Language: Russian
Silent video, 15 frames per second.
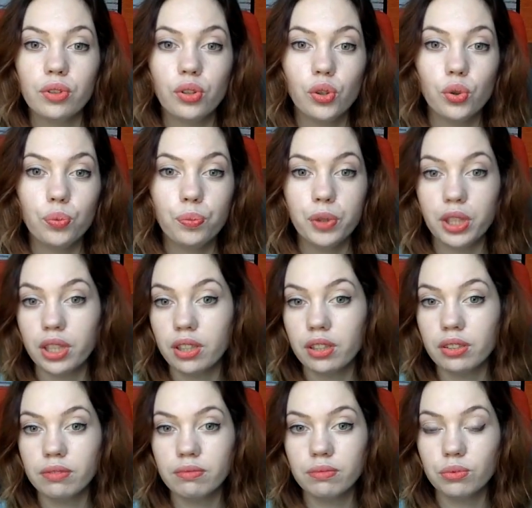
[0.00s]

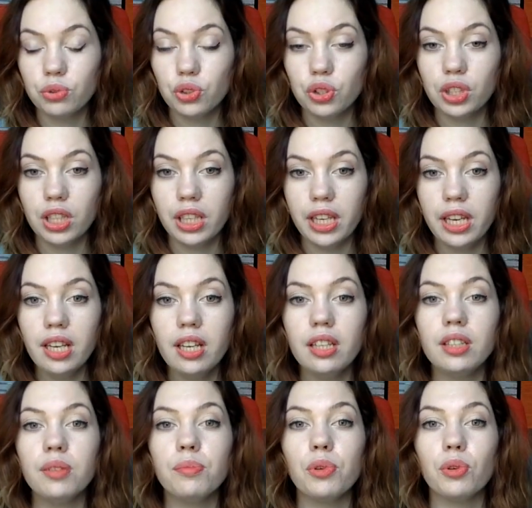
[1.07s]
любых учителей,
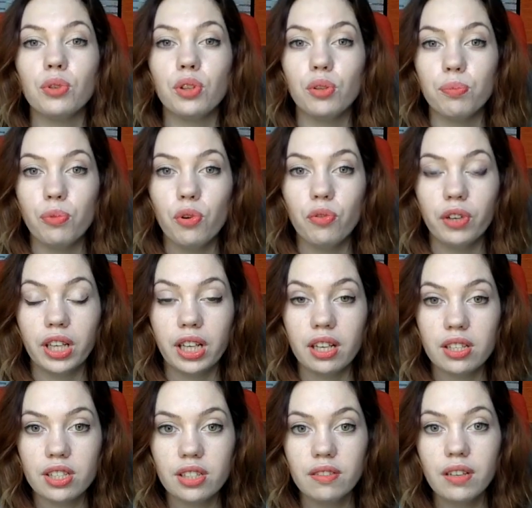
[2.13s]
они берут любого и
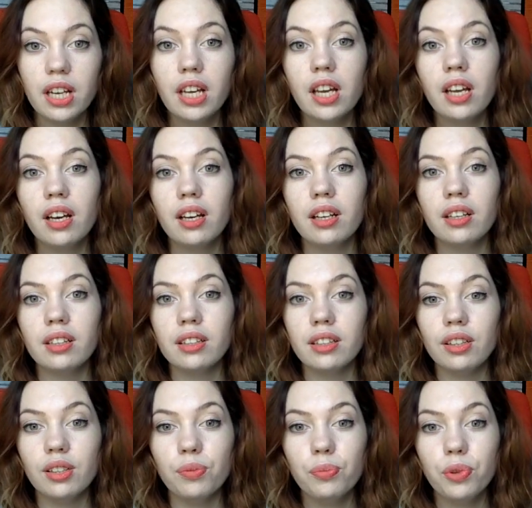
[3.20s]
каждого,
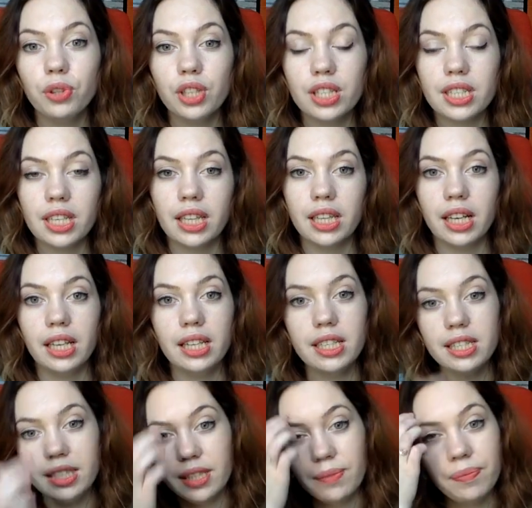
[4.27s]
э, любой
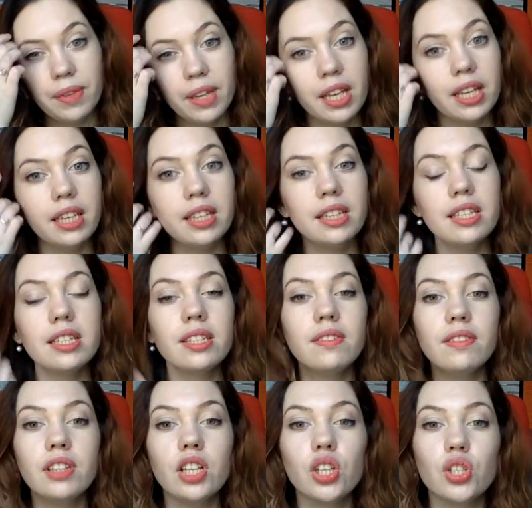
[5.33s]
национальности.
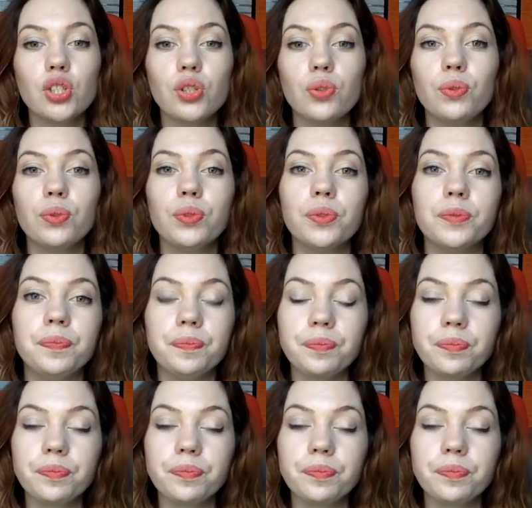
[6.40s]
Единственное, что